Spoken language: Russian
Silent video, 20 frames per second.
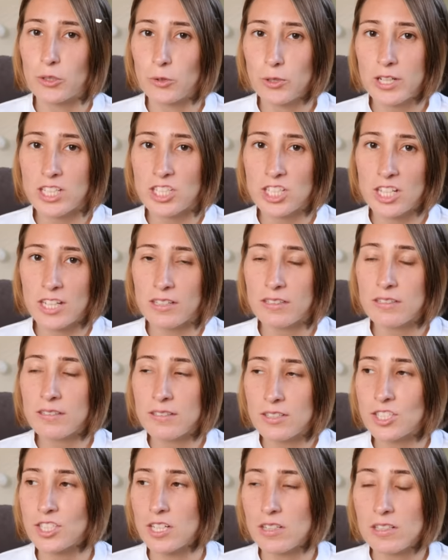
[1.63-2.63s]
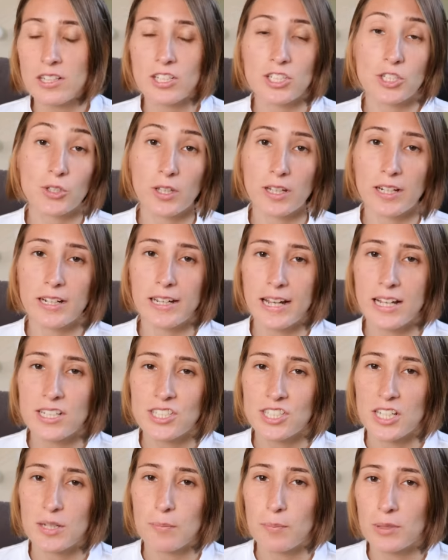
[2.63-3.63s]
Торичан. Жалко, что я
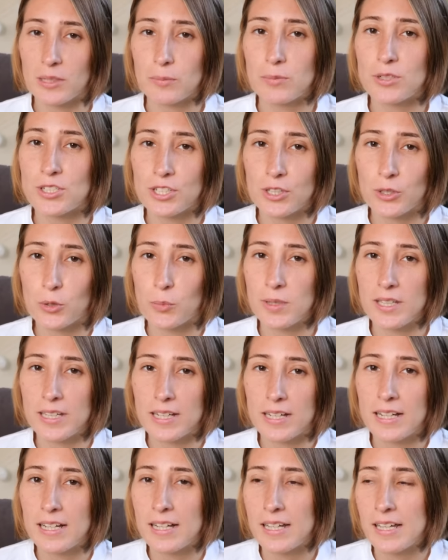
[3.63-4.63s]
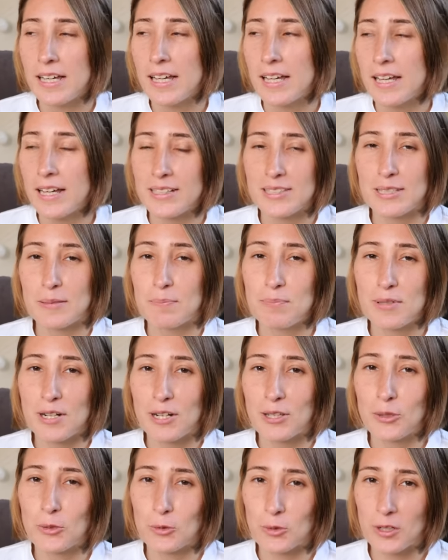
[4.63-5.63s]
горячая, потому что у меня
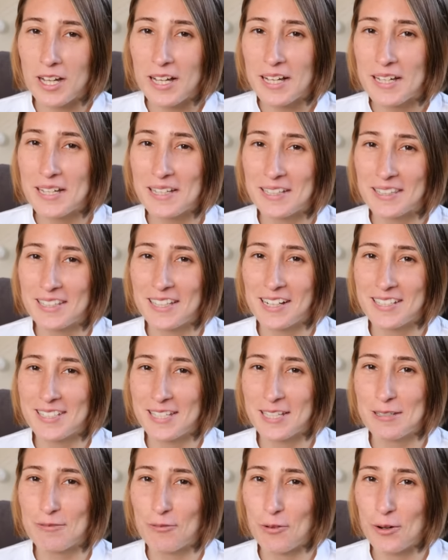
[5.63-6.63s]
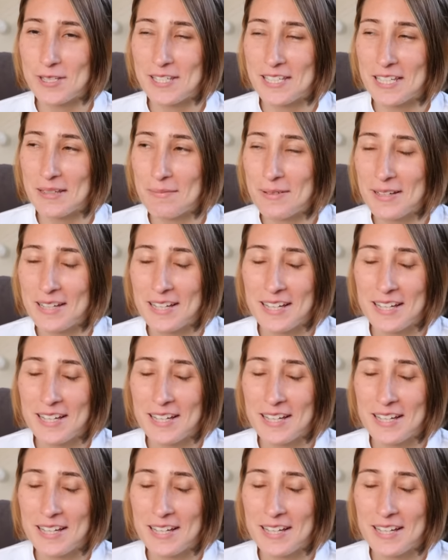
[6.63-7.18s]
температура 38,